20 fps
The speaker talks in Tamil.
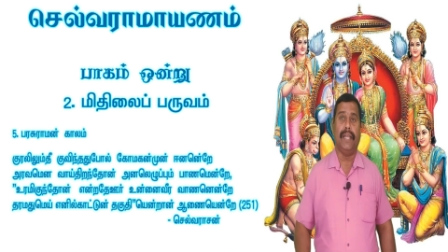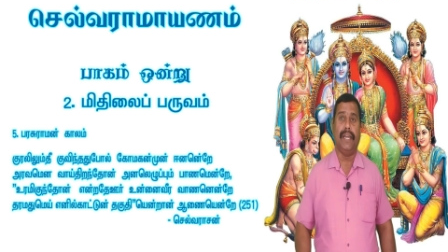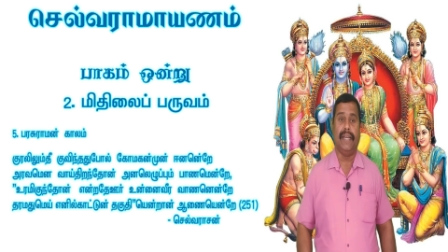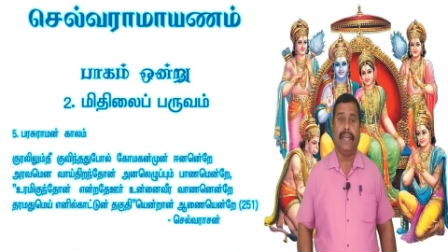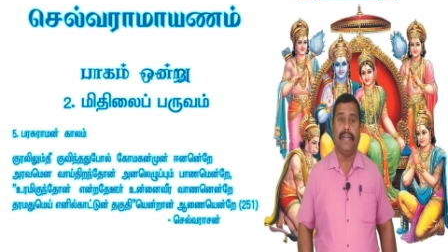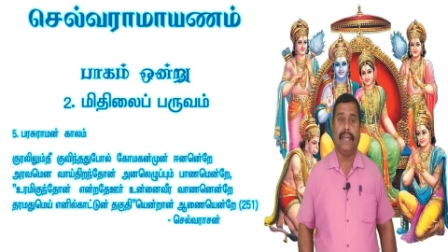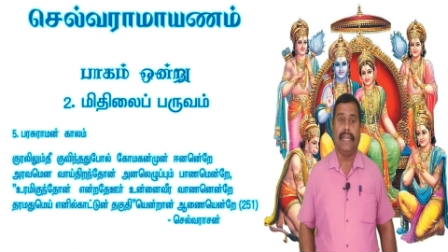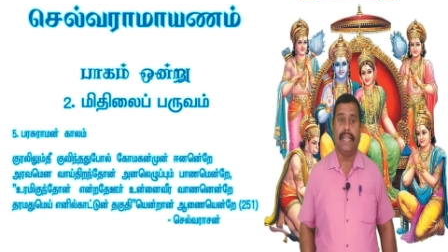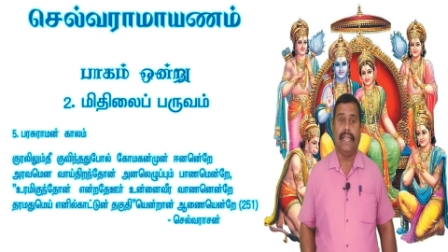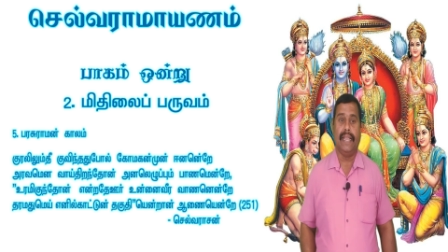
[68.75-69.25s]

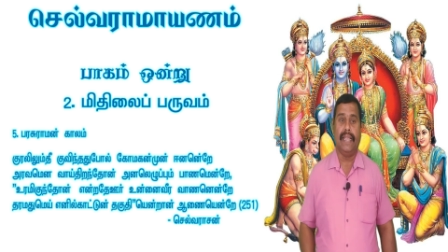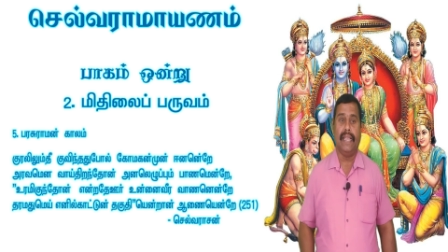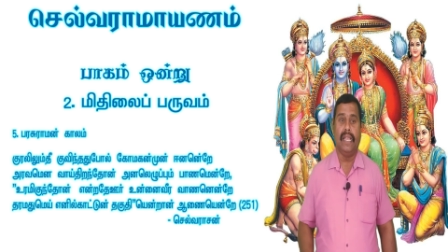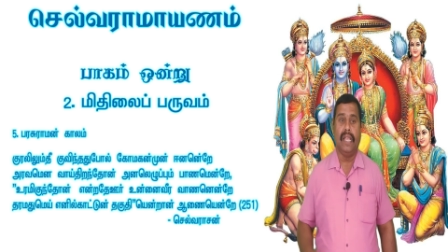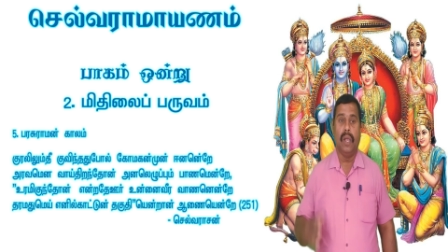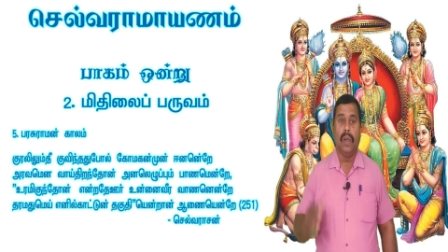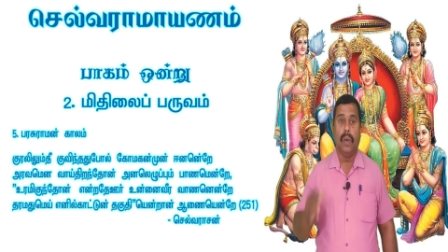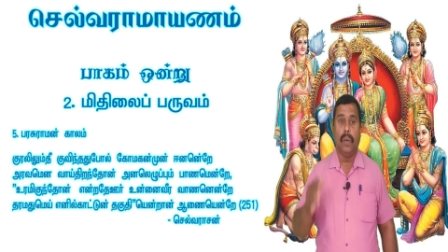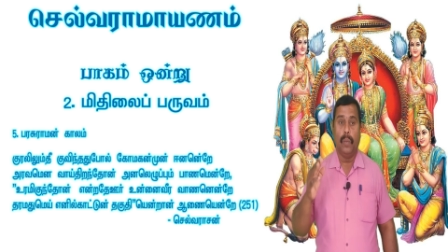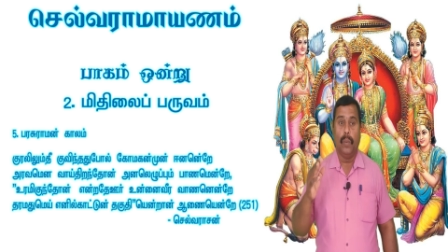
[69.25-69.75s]
என்று
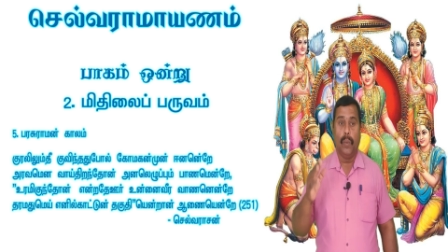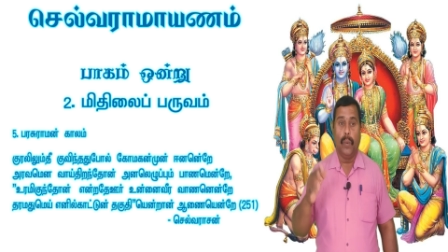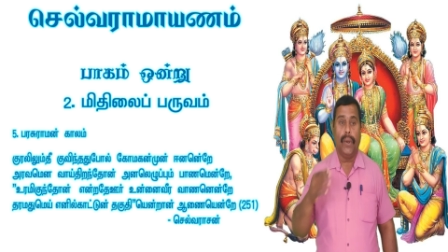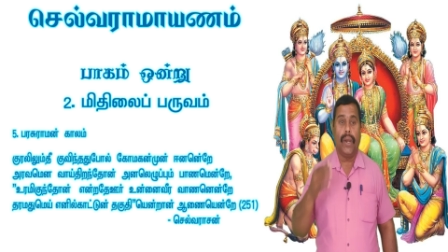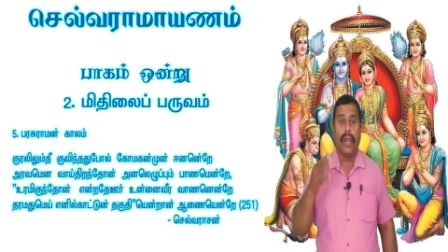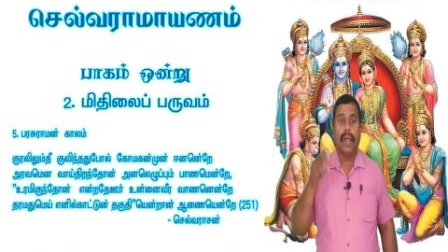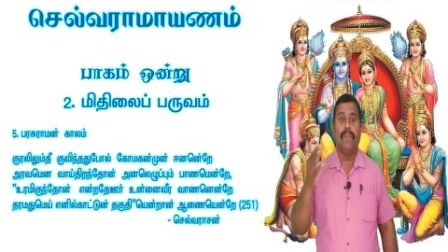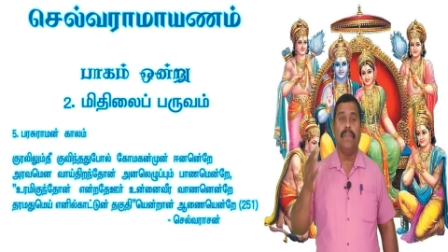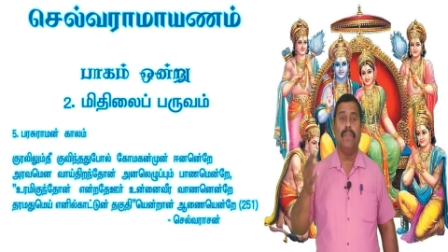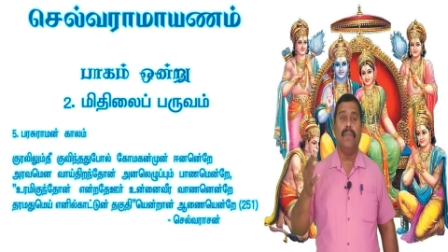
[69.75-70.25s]

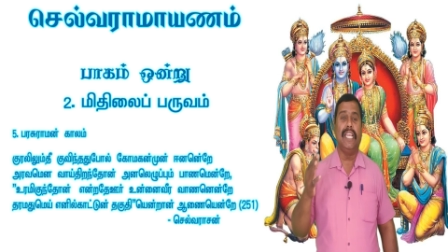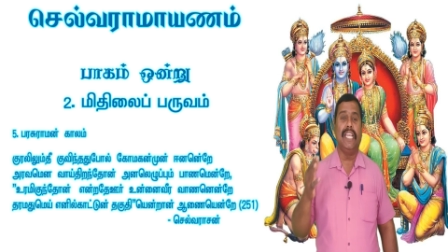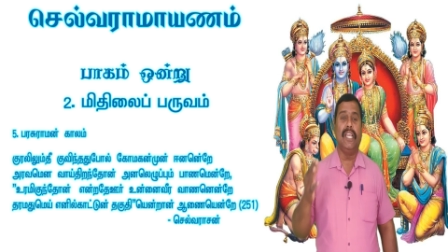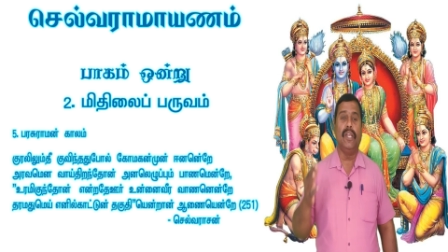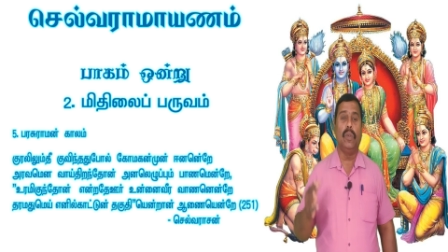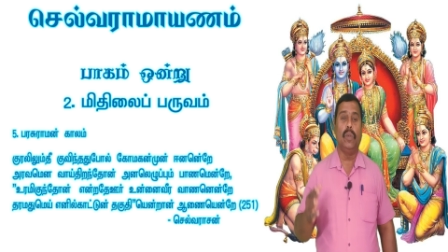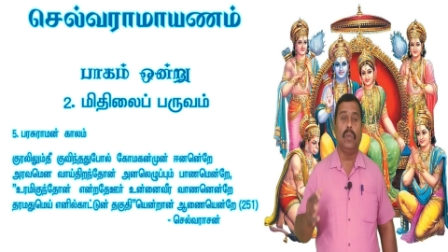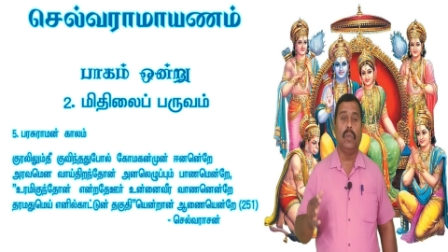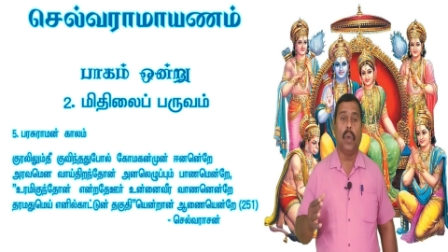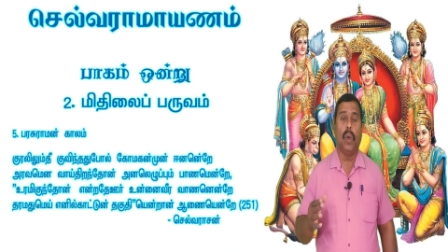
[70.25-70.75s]
உரம்
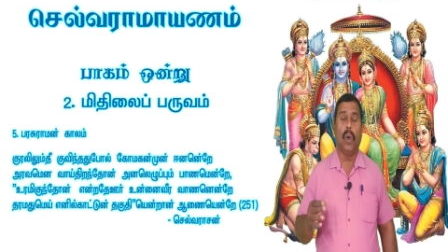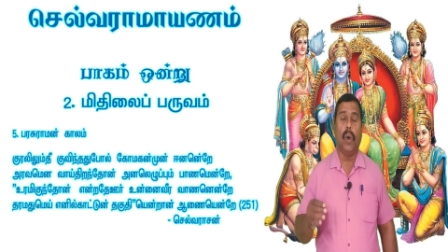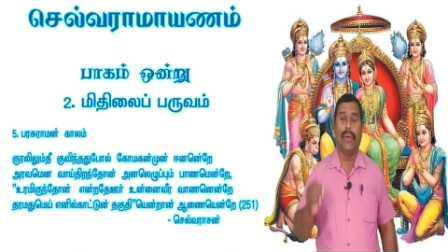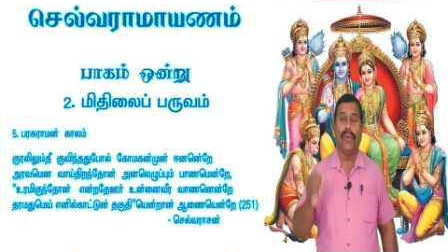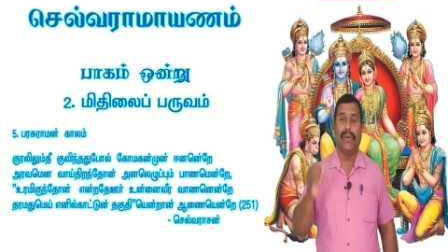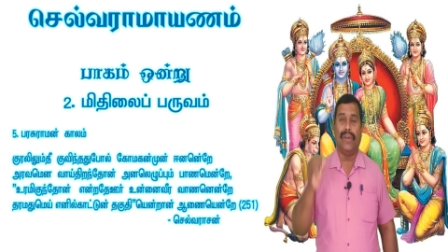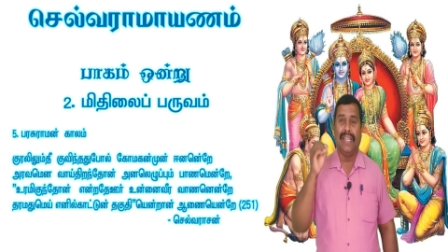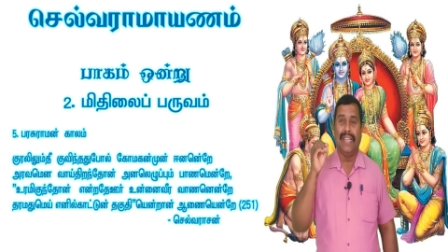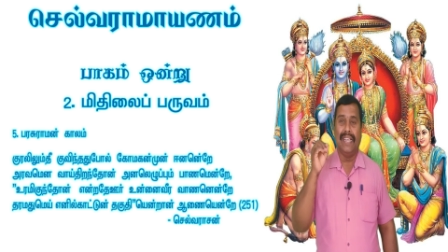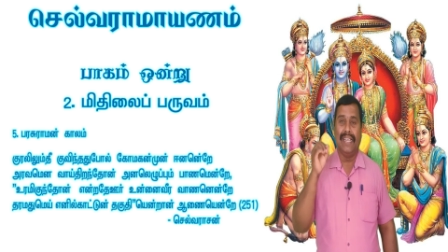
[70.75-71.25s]

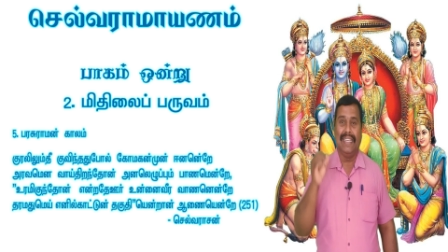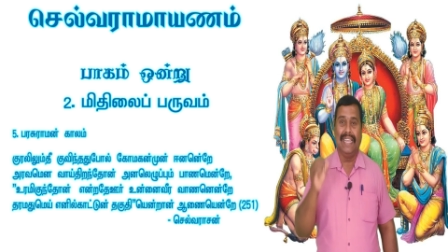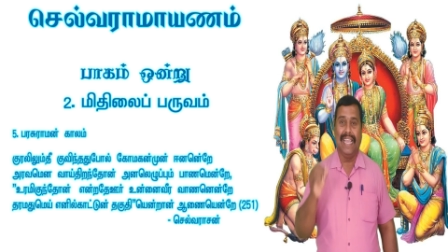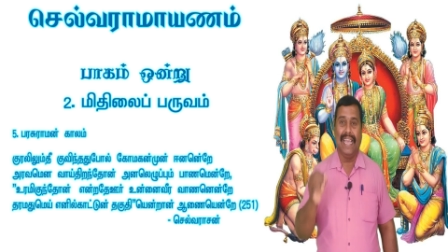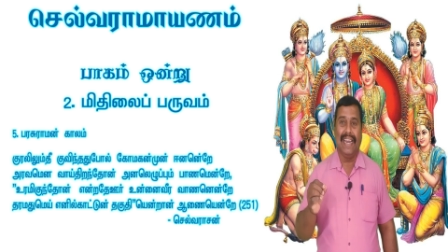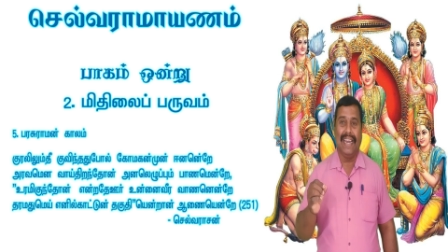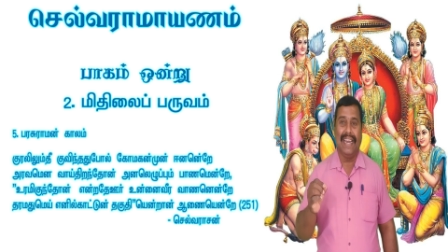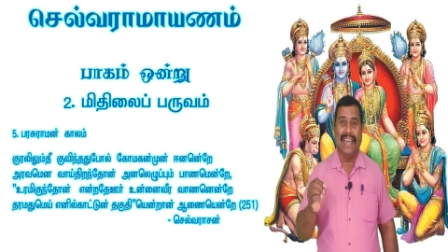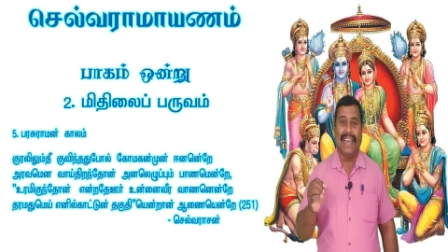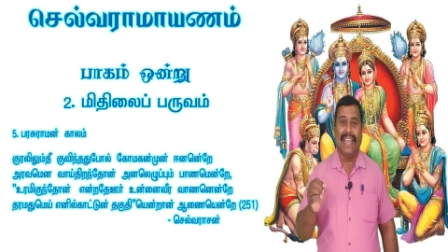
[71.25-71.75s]
மிகுந்தோன்
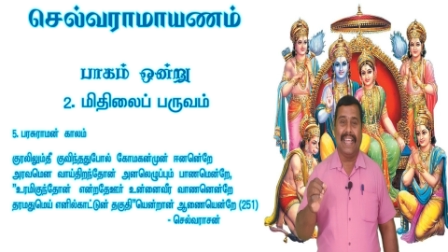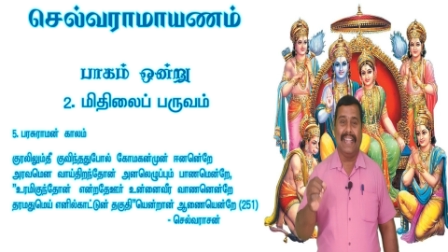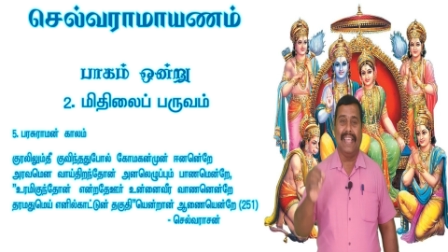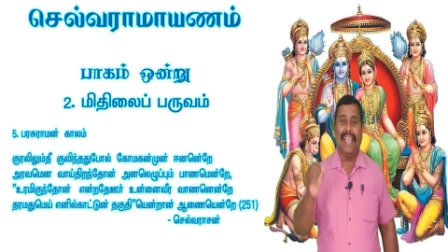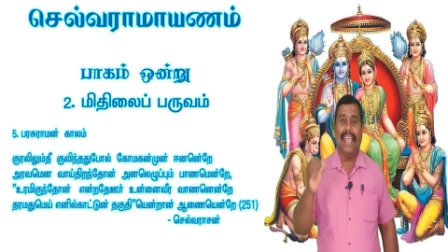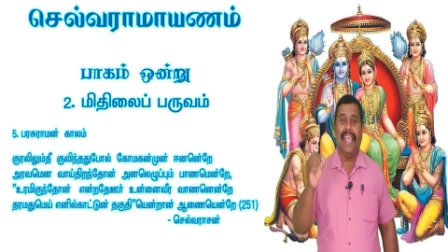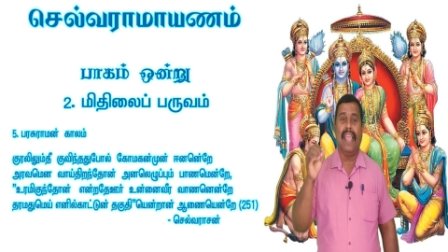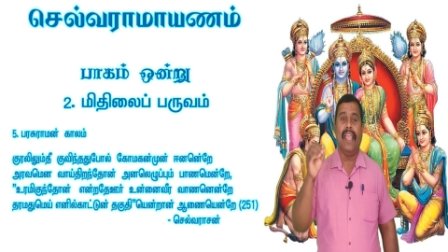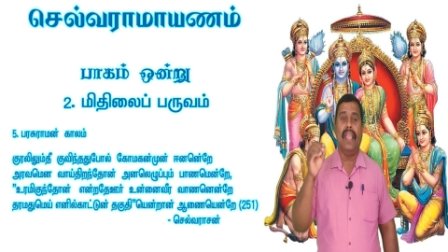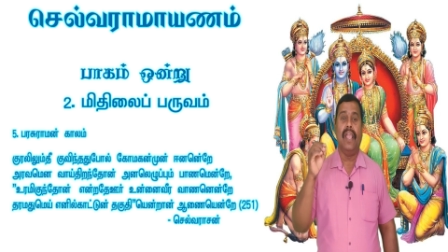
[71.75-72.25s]

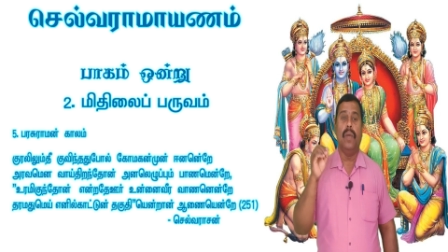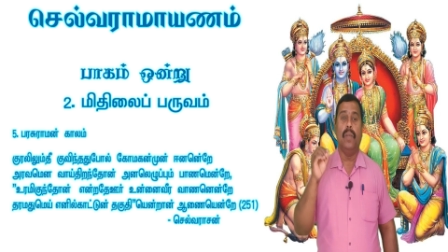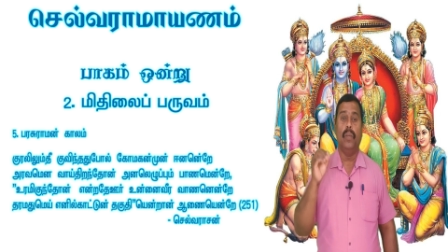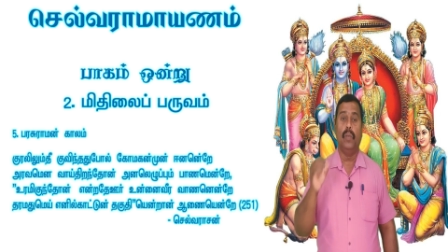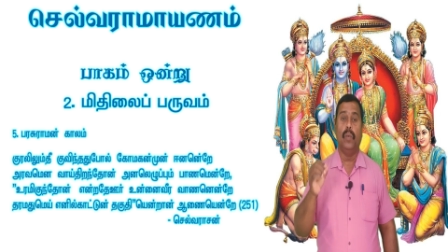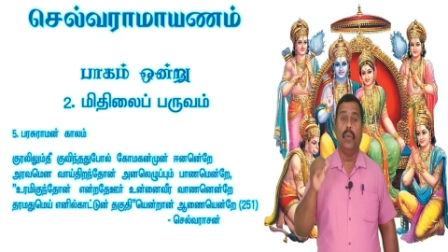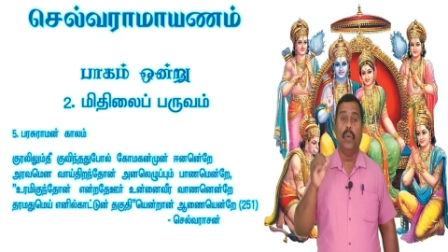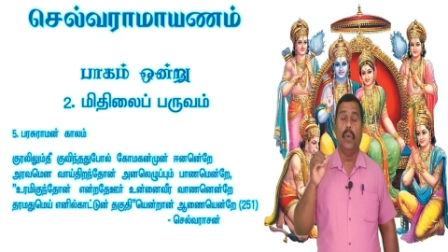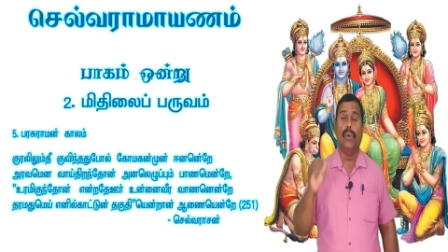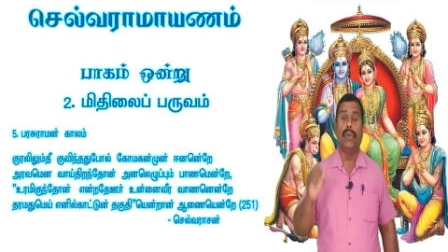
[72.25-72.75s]
என்றதே
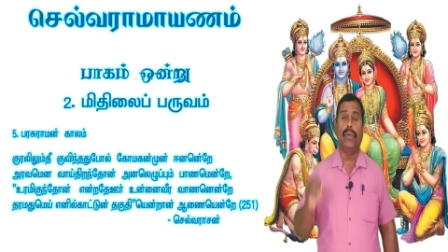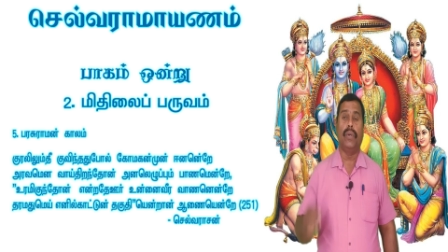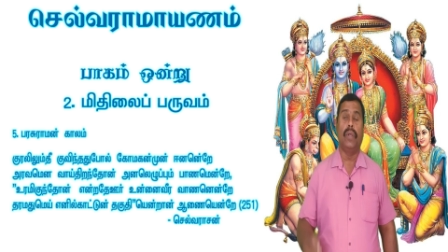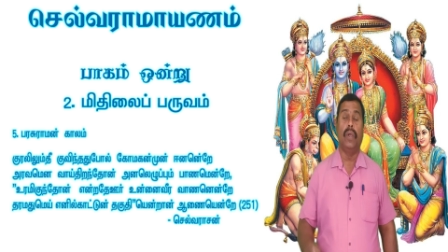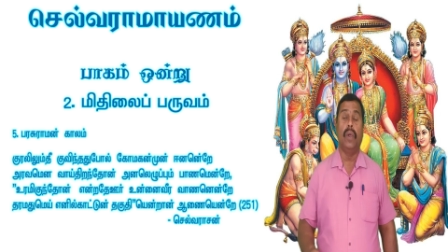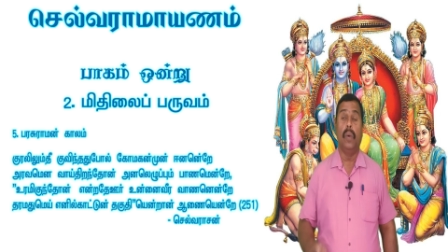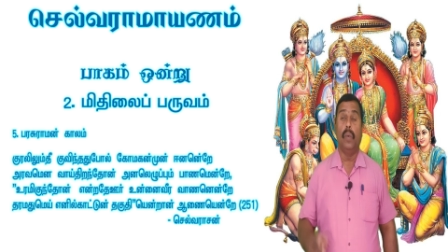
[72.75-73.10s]
ஊர்